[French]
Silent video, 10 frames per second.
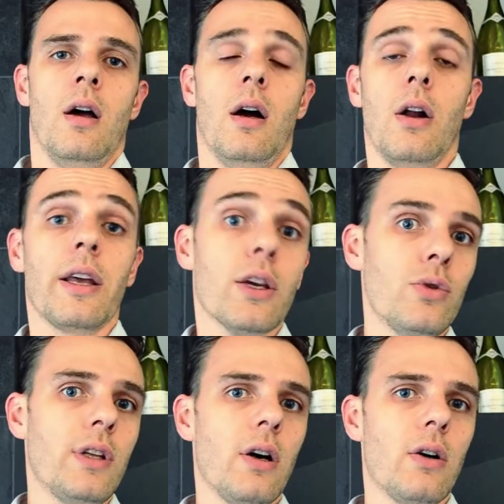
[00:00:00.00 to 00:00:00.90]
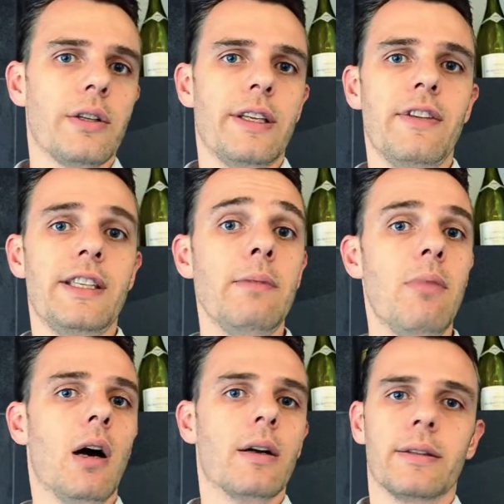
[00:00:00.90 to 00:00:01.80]
Alors les résultats ont été
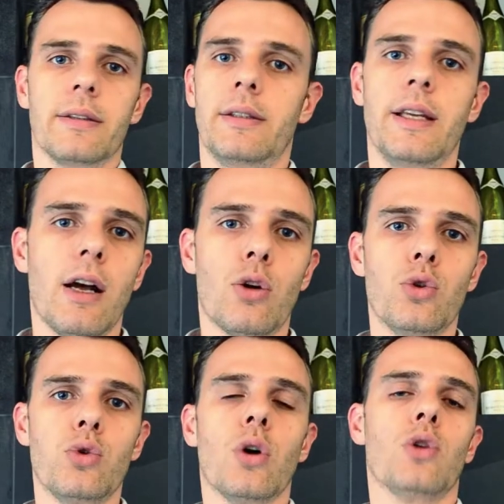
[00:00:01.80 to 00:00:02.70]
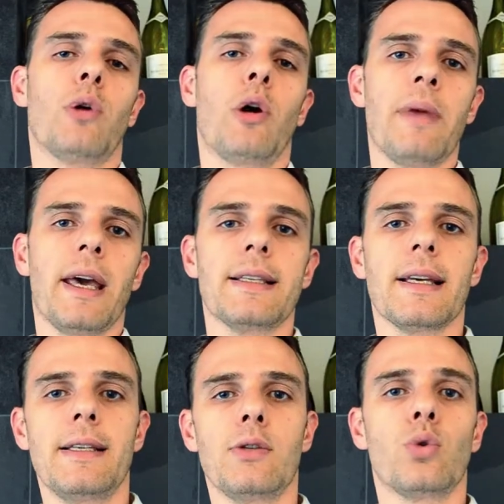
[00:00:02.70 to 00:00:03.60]
visibles dès la clôture du premier
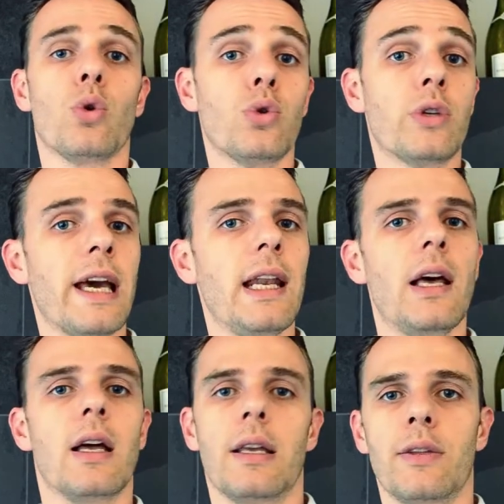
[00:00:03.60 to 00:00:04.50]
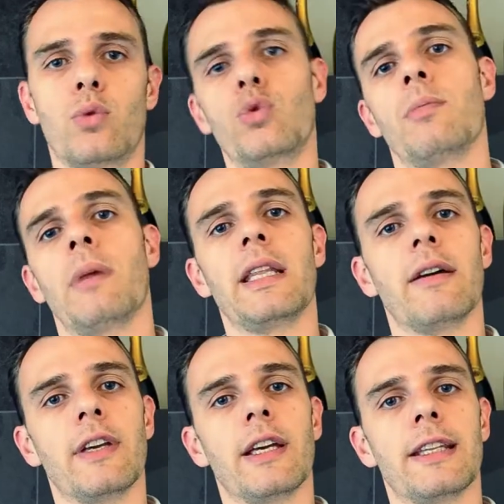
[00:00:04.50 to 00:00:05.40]
exercice au cours duquel Into the Mind
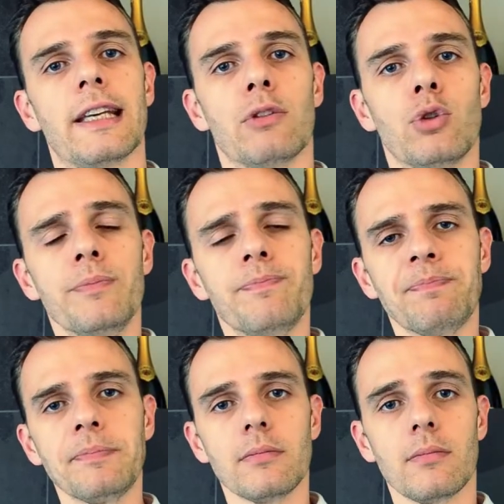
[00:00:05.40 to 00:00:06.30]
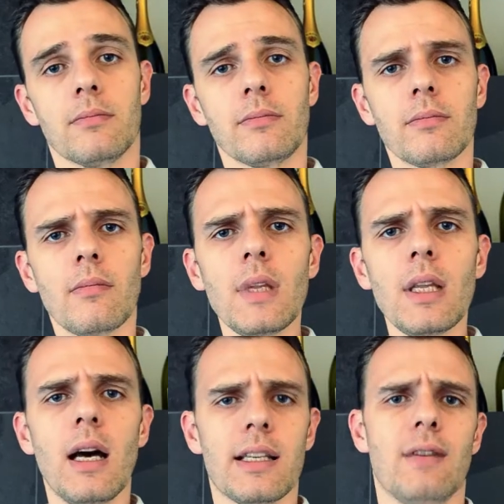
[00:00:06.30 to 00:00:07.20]
avait intervenu,
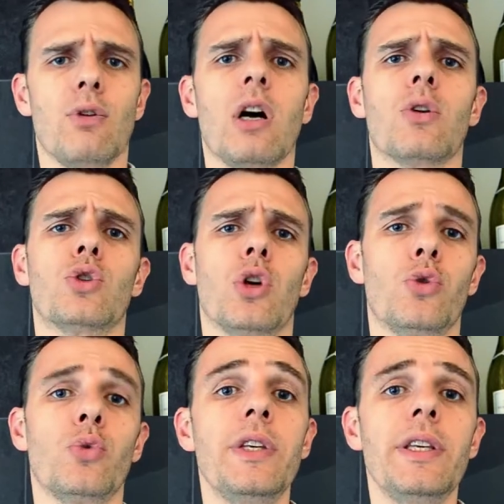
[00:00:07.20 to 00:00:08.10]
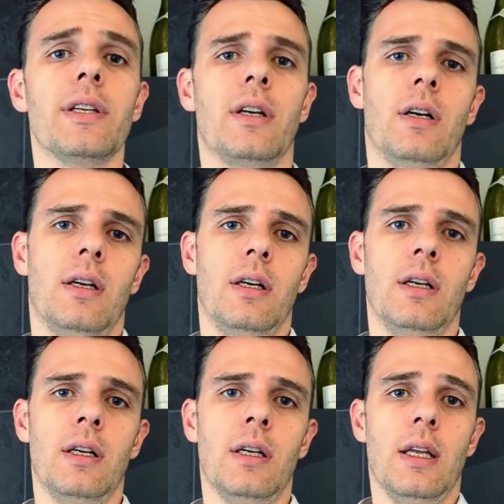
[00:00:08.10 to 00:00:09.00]
à savoir qu'aujourd'hui,
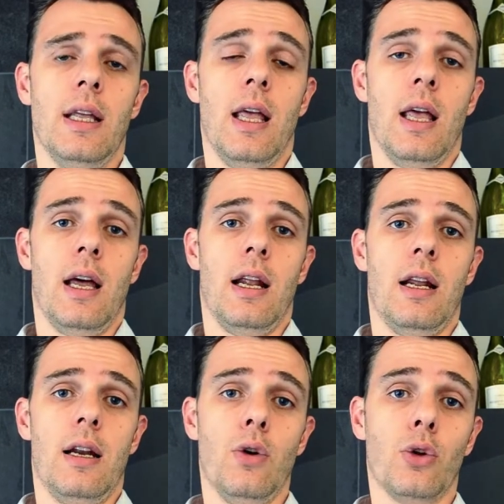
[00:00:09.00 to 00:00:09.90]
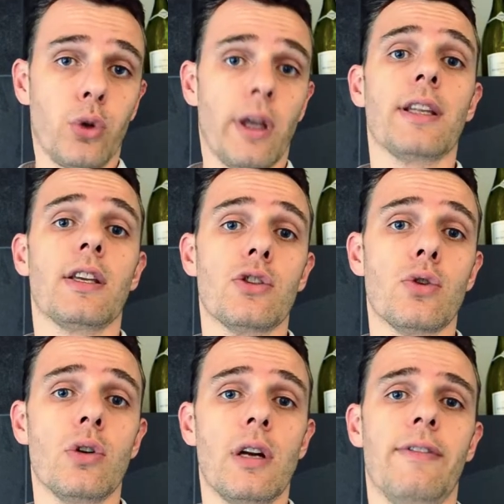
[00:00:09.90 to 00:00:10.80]
euh, le taux de
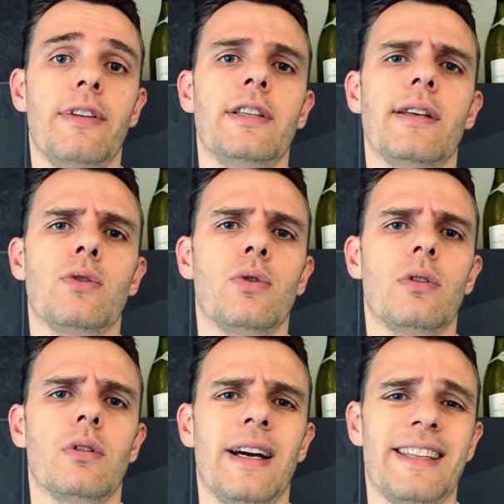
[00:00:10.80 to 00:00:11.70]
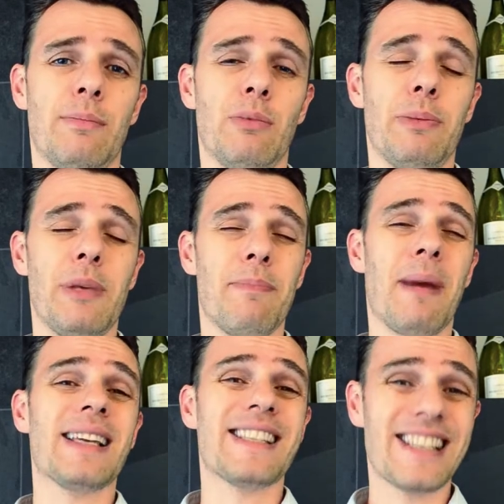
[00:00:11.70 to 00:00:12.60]
rétention, la fidélisation a été multiplié
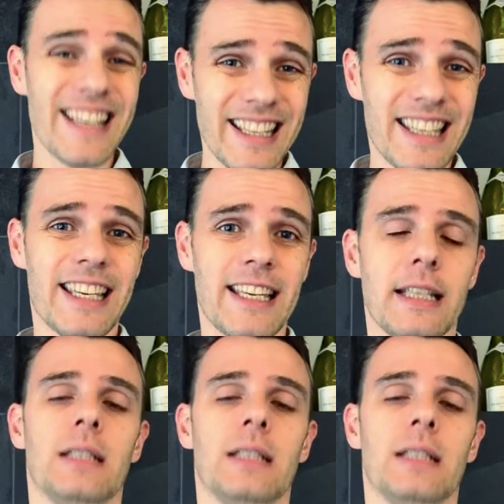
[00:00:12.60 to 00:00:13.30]
par 5,